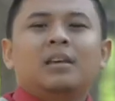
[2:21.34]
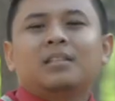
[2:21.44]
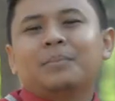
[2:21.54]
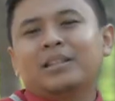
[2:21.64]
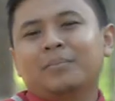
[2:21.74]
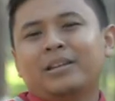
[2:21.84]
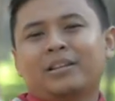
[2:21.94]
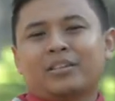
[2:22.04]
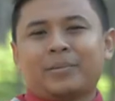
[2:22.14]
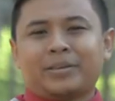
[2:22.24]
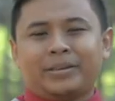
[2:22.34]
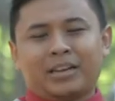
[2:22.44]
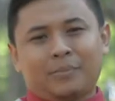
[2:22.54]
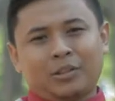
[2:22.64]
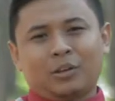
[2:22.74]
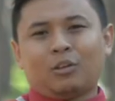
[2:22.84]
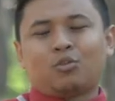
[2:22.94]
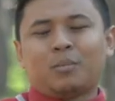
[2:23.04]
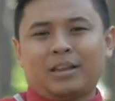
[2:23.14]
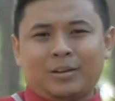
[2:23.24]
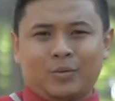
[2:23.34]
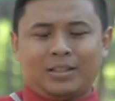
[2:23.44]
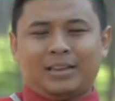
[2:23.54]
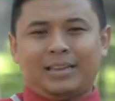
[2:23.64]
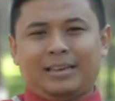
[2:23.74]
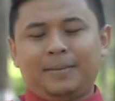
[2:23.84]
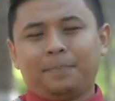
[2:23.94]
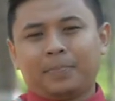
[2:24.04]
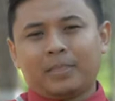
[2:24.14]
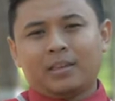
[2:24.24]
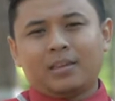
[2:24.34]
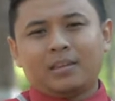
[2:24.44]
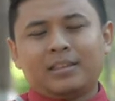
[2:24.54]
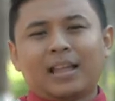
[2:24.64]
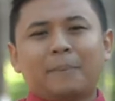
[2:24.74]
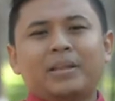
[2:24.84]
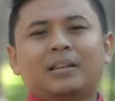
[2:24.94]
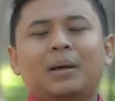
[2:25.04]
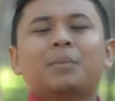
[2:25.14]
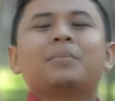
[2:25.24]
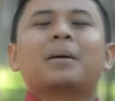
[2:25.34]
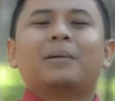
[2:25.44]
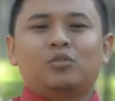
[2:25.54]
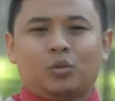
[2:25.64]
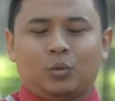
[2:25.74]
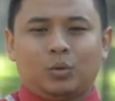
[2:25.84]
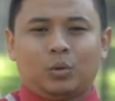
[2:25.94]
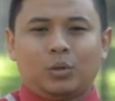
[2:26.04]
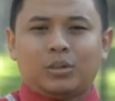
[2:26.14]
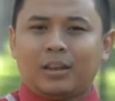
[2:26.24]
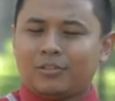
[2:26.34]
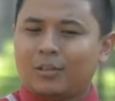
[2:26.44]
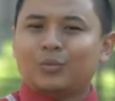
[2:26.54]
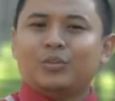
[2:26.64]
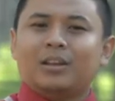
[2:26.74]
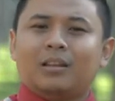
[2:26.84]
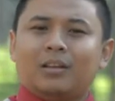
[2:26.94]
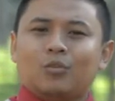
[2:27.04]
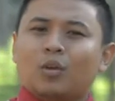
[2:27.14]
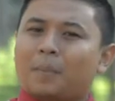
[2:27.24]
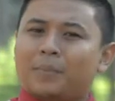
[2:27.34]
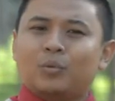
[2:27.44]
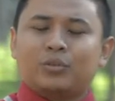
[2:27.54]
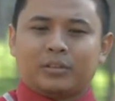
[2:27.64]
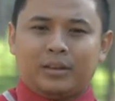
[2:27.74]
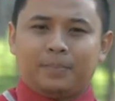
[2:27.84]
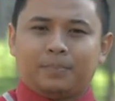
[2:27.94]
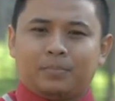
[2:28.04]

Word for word: Teman-teman yang sama-sama dirahmati Allah Subhanahu wa taala. Kita ambilkan beberapa contoh. Salah satunya adalah seorang pendusta.